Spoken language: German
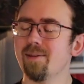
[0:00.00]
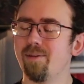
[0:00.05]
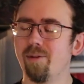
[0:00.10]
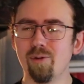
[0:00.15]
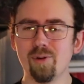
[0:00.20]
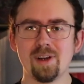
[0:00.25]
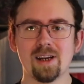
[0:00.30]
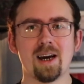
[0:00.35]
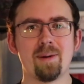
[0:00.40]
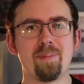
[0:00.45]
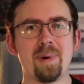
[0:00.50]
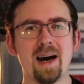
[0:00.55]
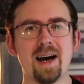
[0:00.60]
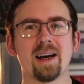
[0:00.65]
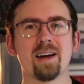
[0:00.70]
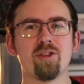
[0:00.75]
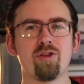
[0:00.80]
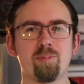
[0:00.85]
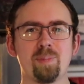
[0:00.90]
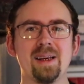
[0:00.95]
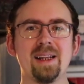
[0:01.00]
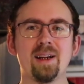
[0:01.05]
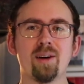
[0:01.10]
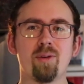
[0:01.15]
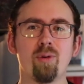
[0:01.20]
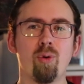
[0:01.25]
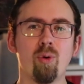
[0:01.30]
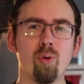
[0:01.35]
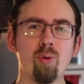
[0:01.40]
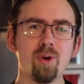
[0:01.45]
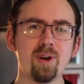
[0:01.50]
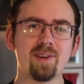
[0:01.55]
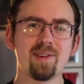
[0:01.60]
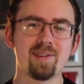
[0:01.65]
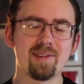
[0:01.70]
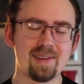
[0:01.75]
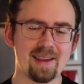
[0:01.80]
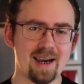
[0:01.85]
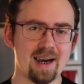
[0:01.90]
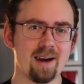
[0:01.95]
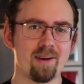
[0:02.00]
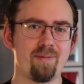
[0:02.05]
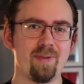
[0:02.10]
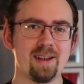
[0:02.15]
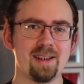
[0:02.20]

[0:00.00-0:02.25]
Wunderbare Spiele. Holt's nach,